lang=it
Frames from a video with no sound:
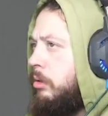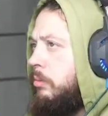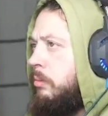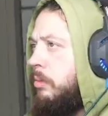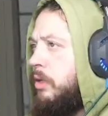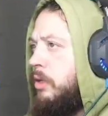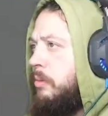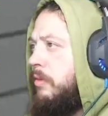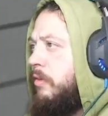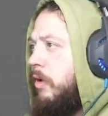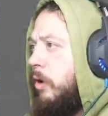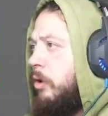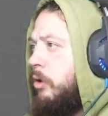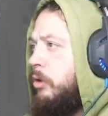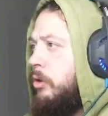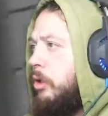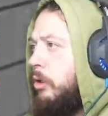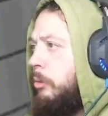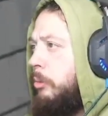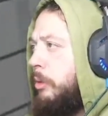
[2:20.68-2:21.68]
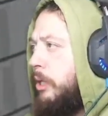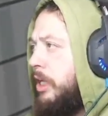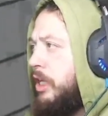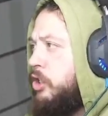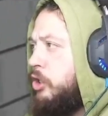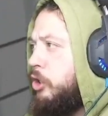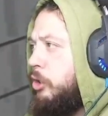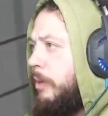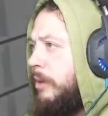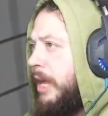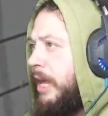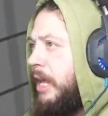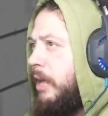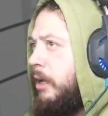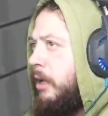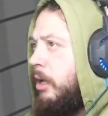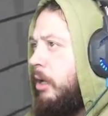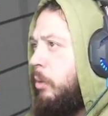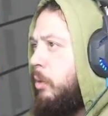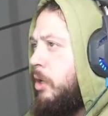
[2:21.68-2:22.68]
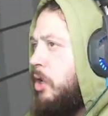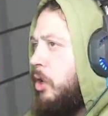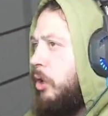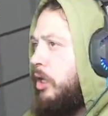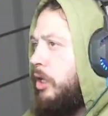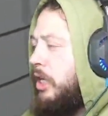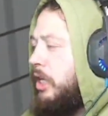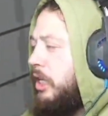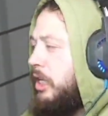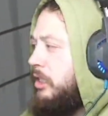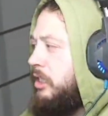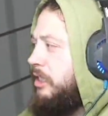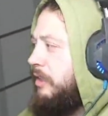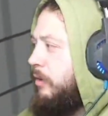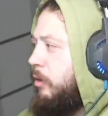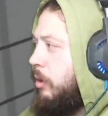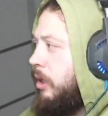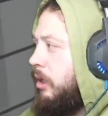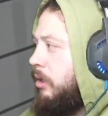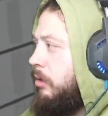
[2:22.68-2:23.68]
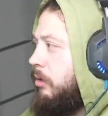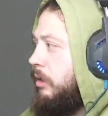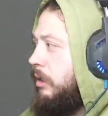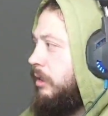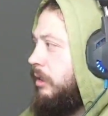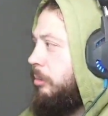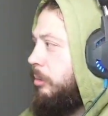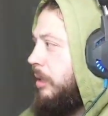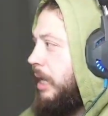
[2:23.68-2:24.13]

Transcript: Mi, mi volto, perché secondo me Qui gli occhi lì stavano guardando da un'altra